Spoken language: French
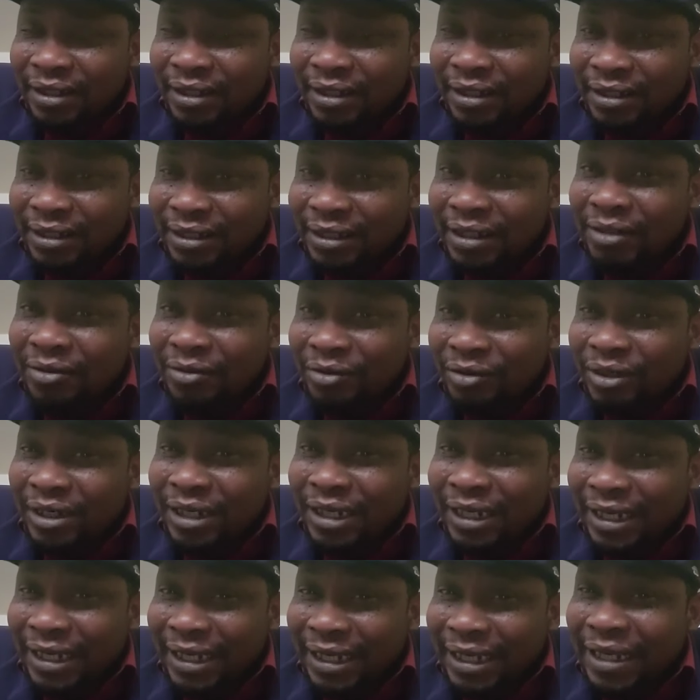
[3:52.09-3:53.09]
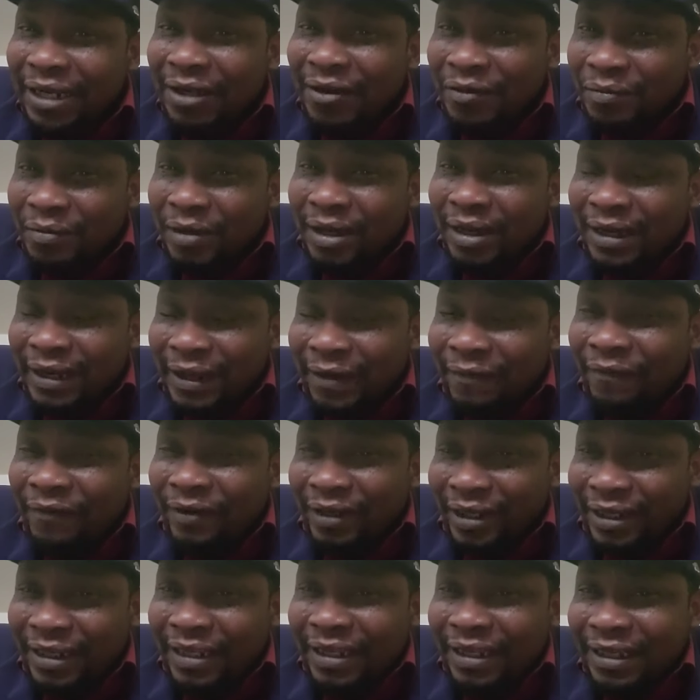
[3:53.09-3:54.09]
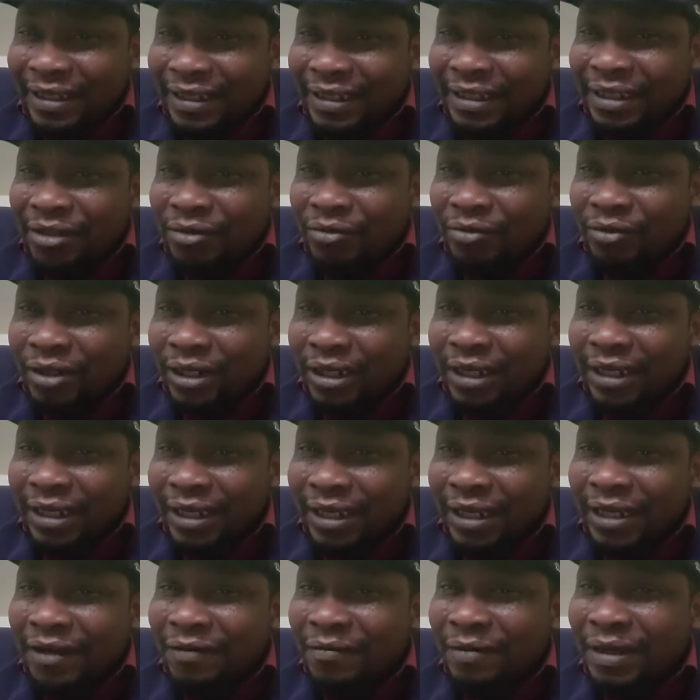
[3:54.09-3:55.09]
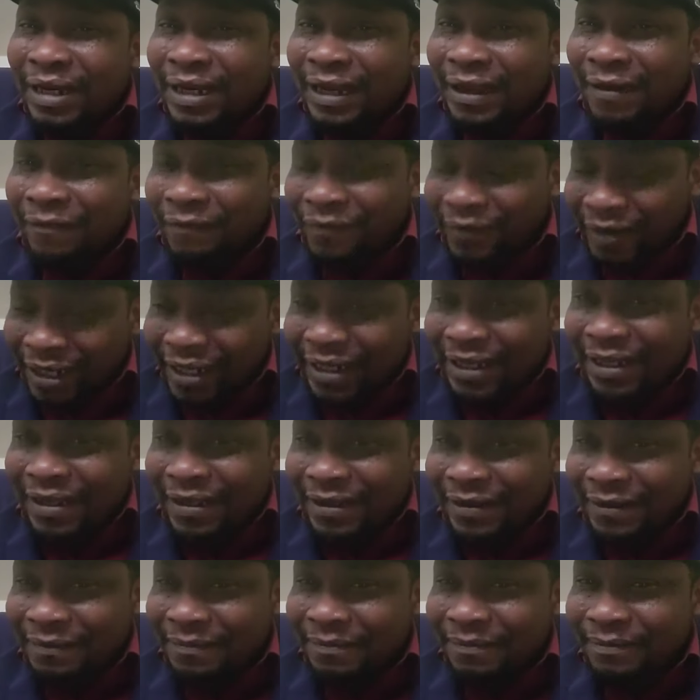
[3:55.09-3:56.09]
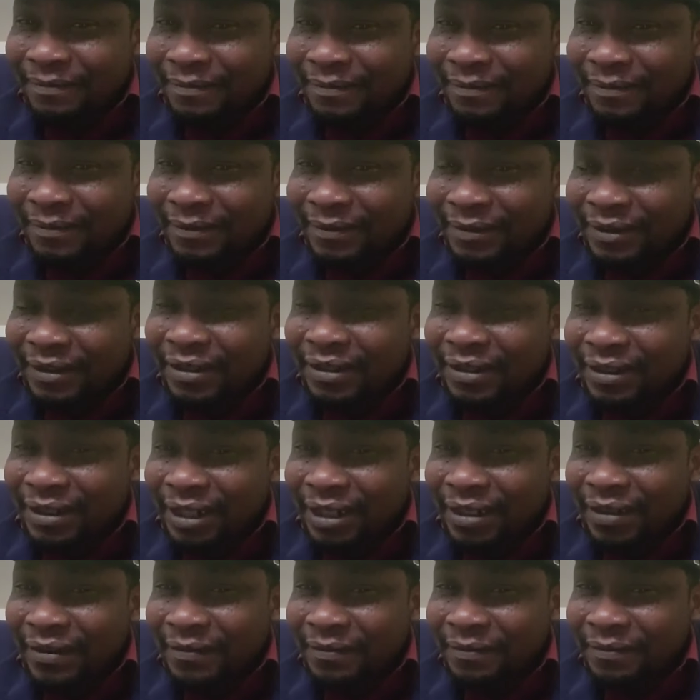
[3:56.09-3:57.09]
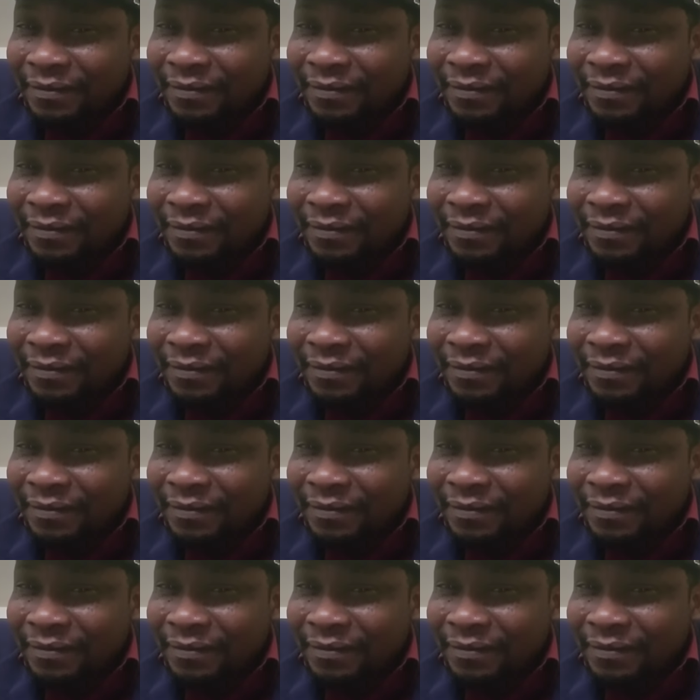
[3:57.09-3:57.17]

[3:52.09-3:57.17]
Est-ce qu'il connaît réellement l'Africain Est-ce qu'il connaît réellement l'Afrique C'est ça.